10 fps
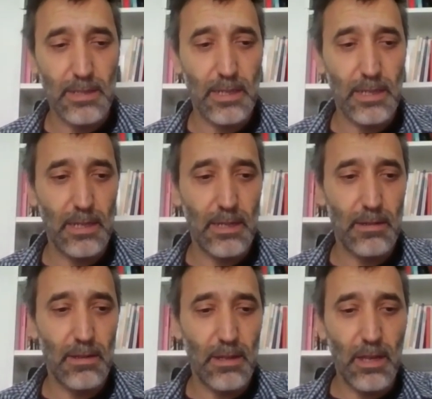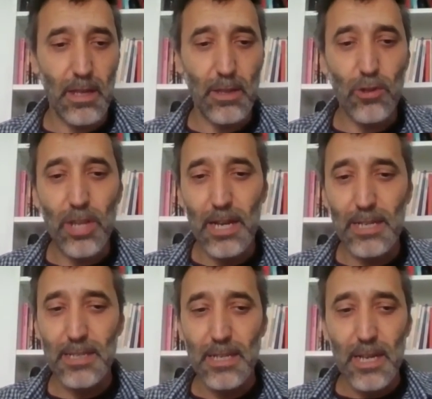eh, e-, en,
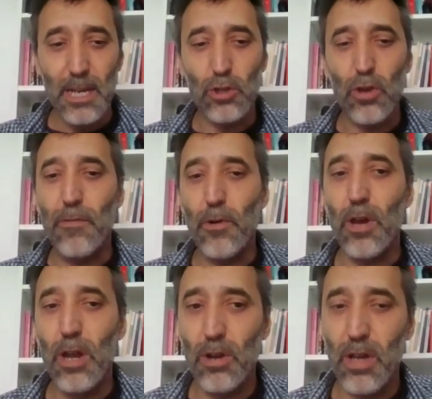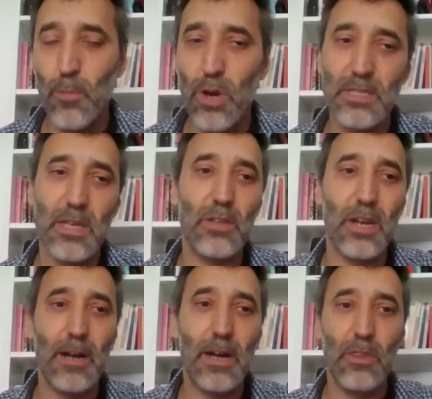otras, en otros foros en los que hemos estado
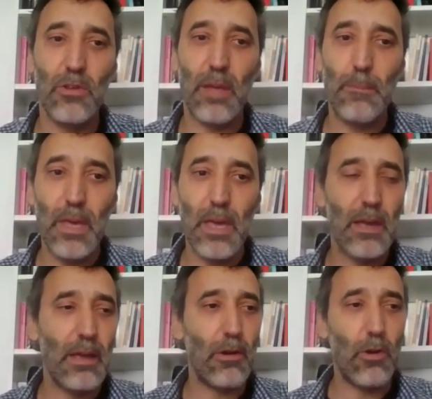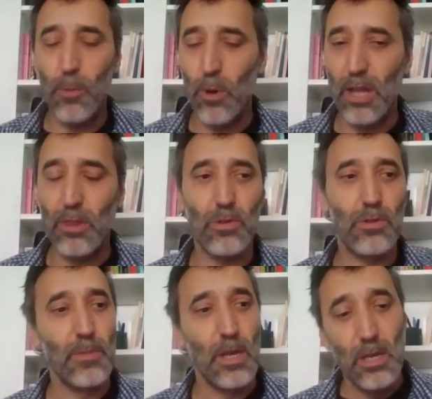trabajando también y
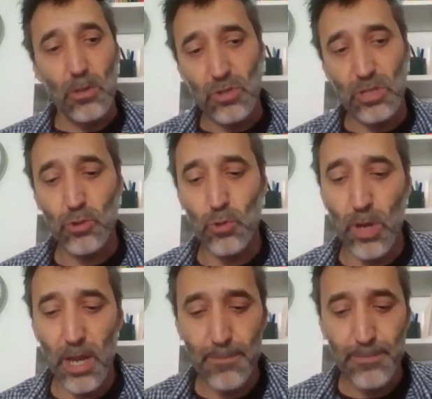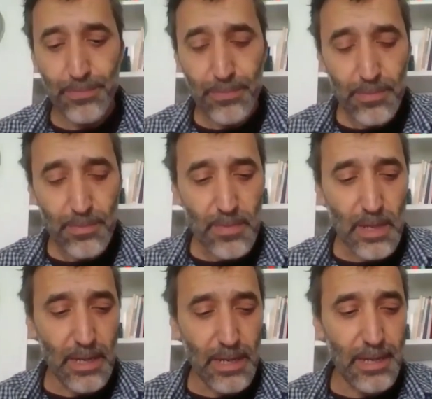colaborando. Entonces surge
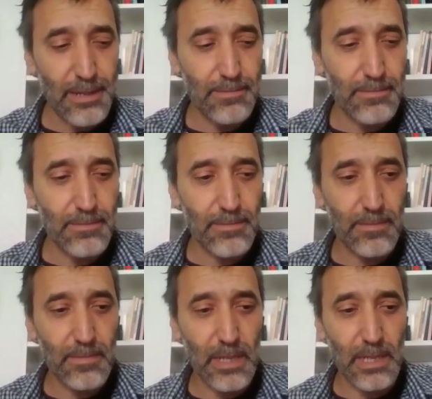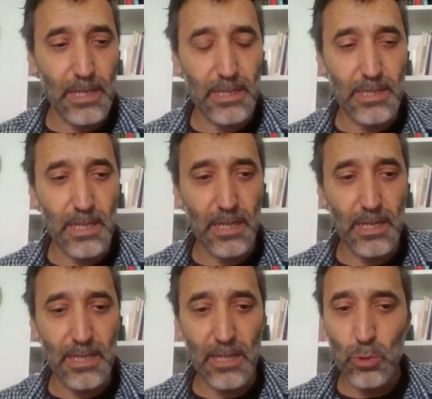e-,
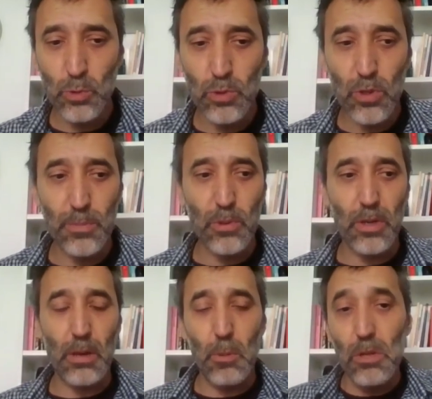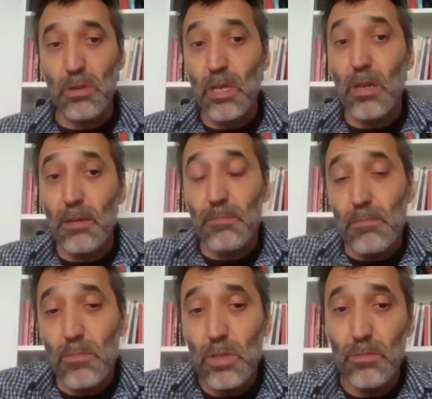este asunto porque, bueno, entre,
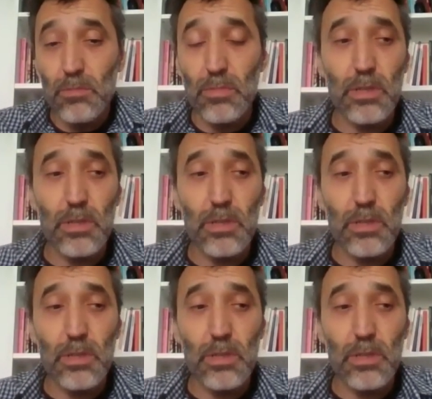bueno,